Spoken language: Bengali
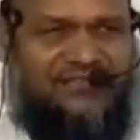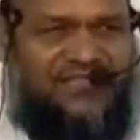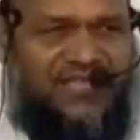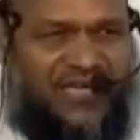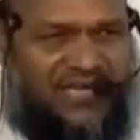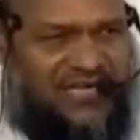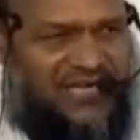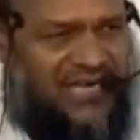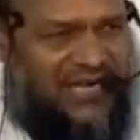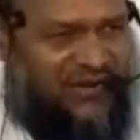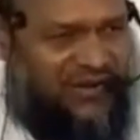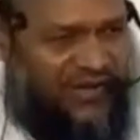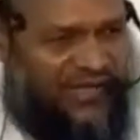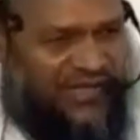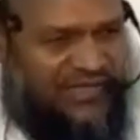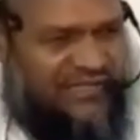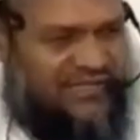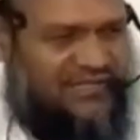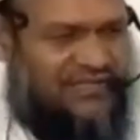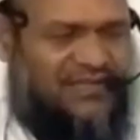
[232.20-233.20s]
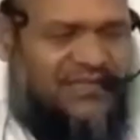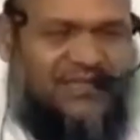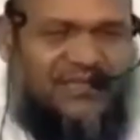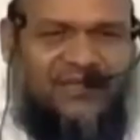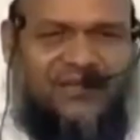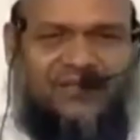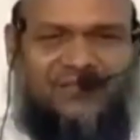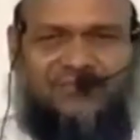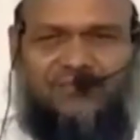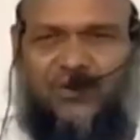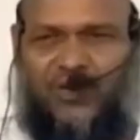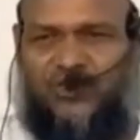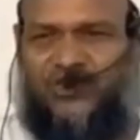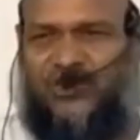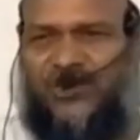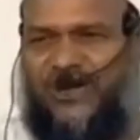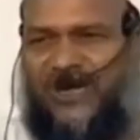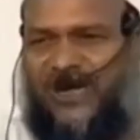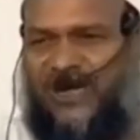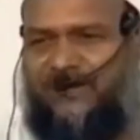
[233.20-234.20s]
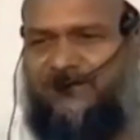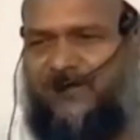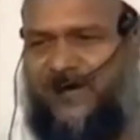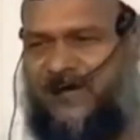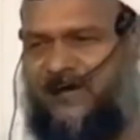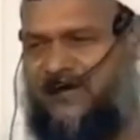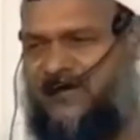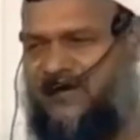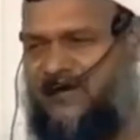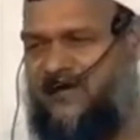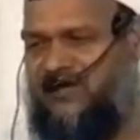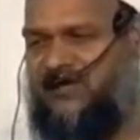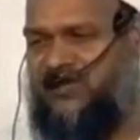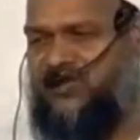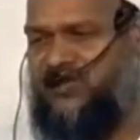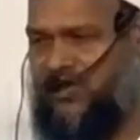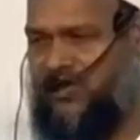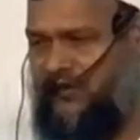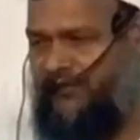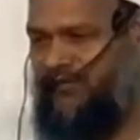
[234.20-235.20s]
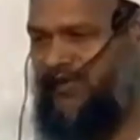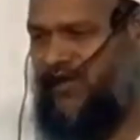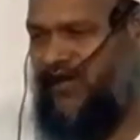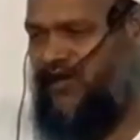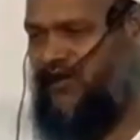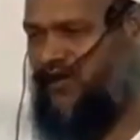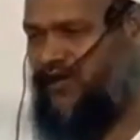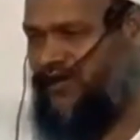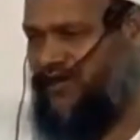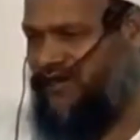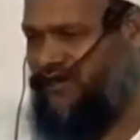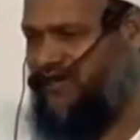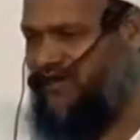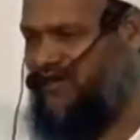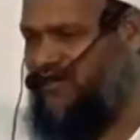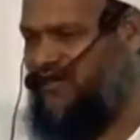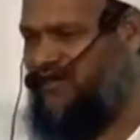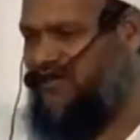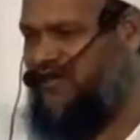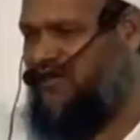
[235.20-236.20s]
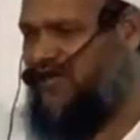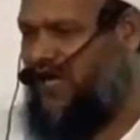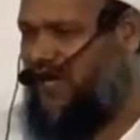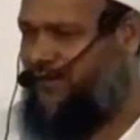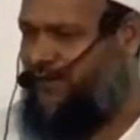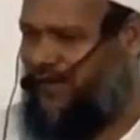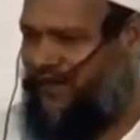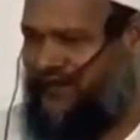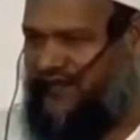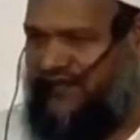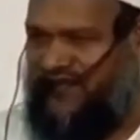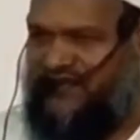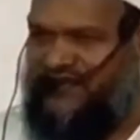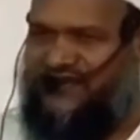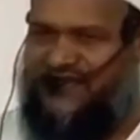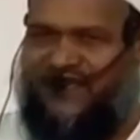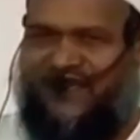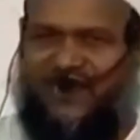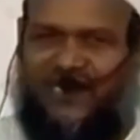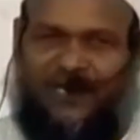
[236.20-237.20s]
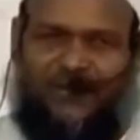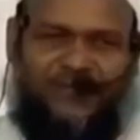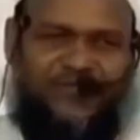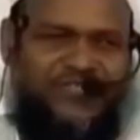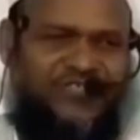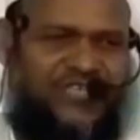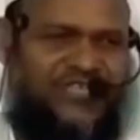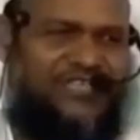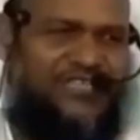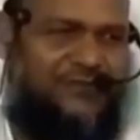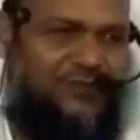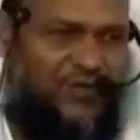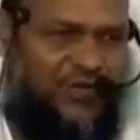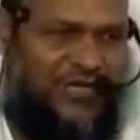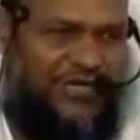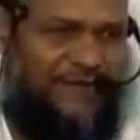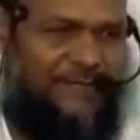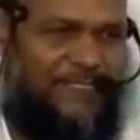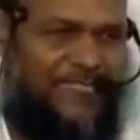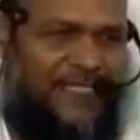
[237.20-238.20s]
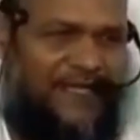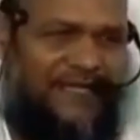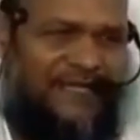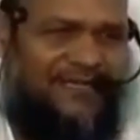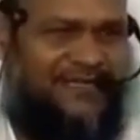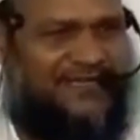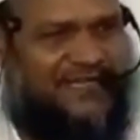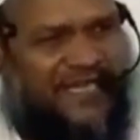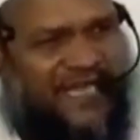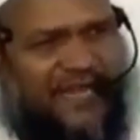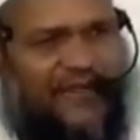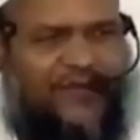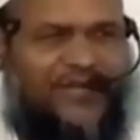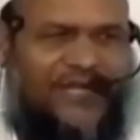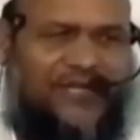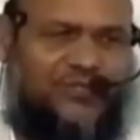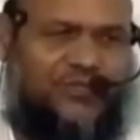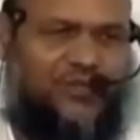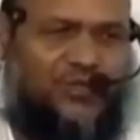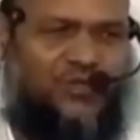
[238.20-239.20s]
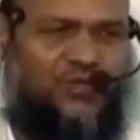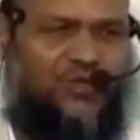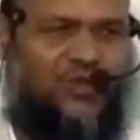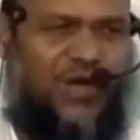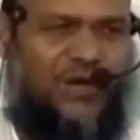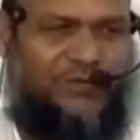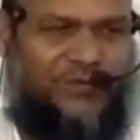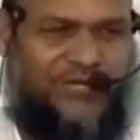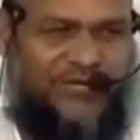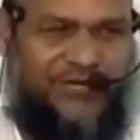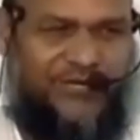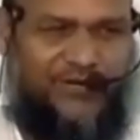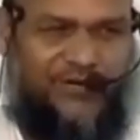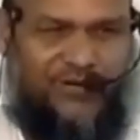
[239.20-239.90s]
যার কারণেই বছরে একবার সম্মেলন হয় আপনাদেরকে সেখানে আমি যেতে বলি গেলে একটু দোয়া ভিন্ন